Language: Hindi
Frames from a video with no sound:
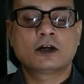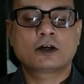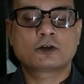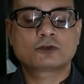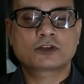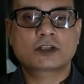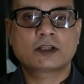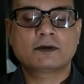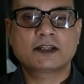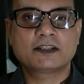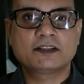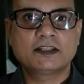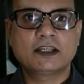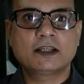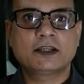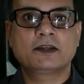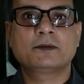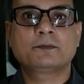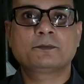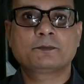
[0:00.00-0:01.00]
और उसके बाद
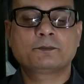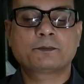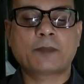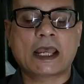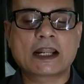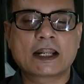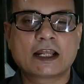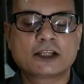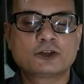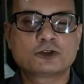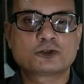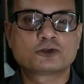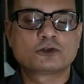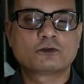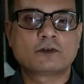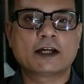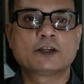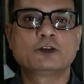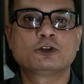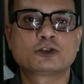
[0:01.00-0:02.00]
ये पहला जो
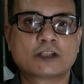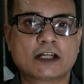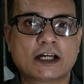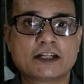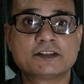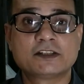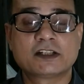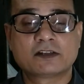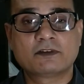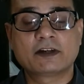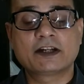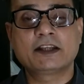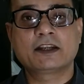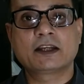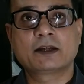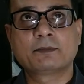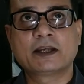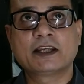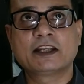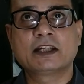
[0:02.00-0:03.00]
सुनवाई होता है जनवरी
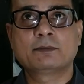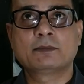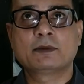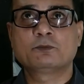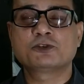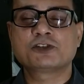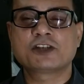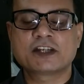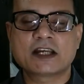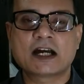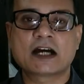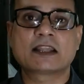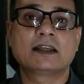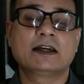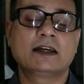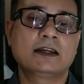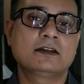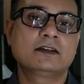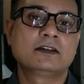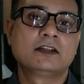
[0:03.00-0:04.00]
के महीने में मुझे याद
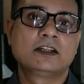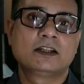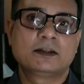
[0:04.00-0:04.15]
है